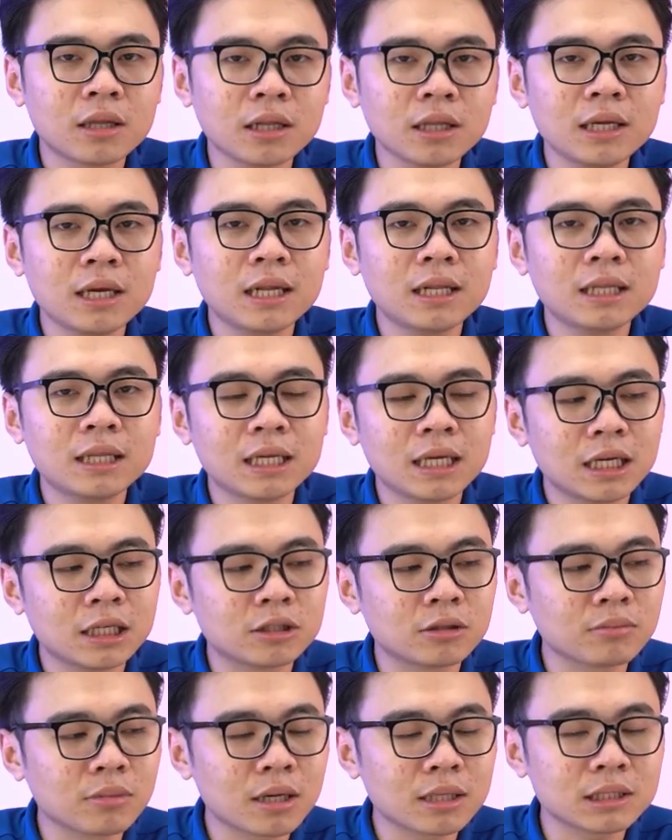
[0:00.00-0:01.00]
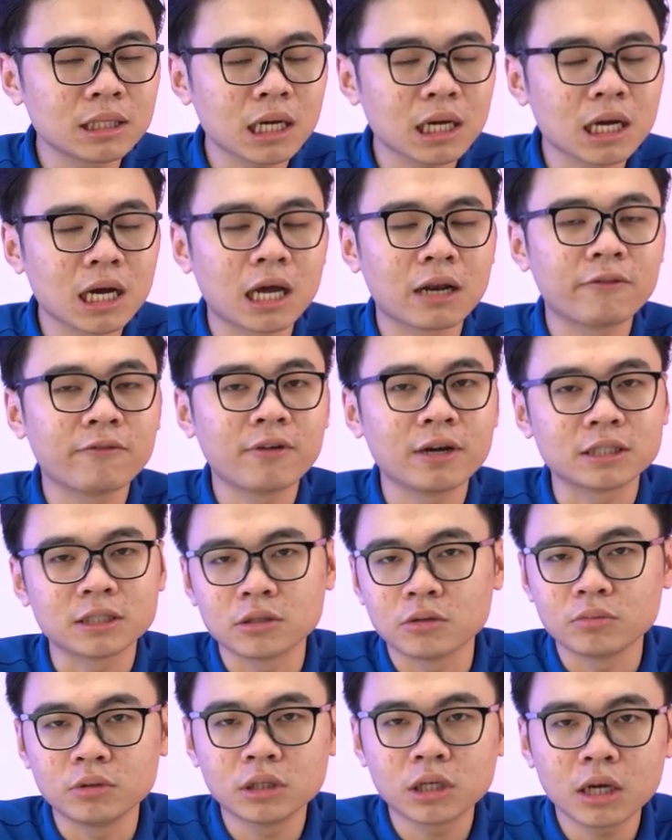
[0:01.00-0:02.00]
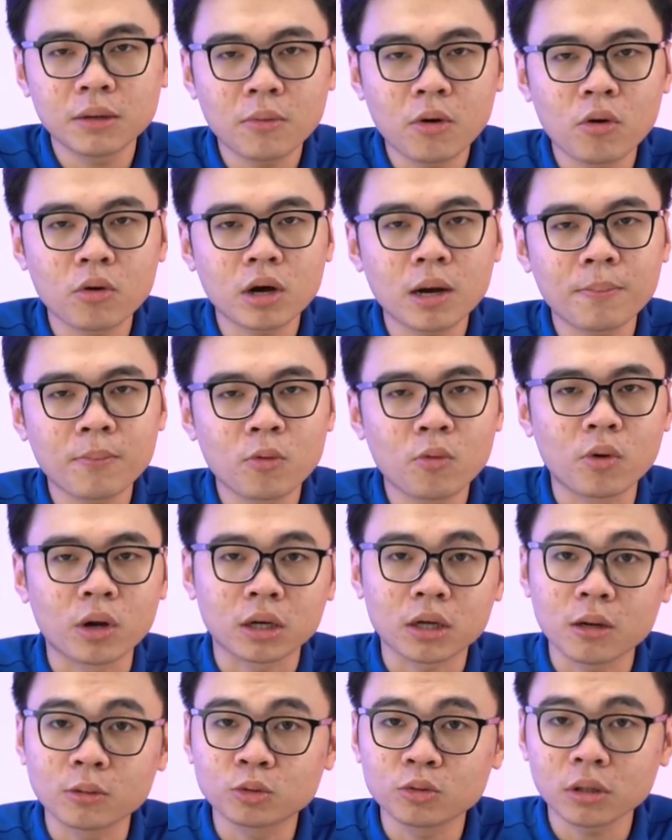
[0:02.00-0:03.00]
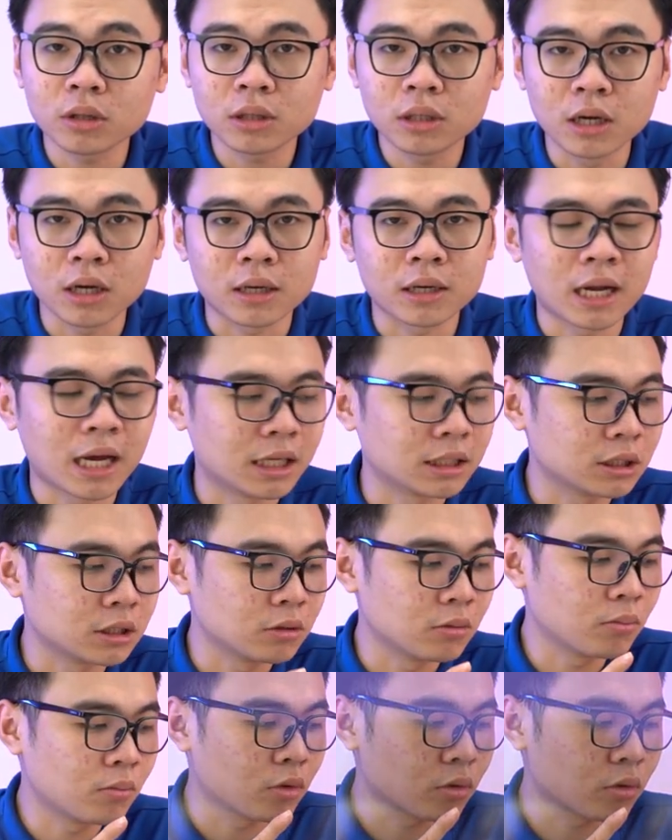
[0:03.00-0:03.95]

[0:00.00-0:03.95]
Tất nhiên thì chúng ta sẽ cần phải sử dụng những cái bộ cấp nguồn công suất thực này, sử dụng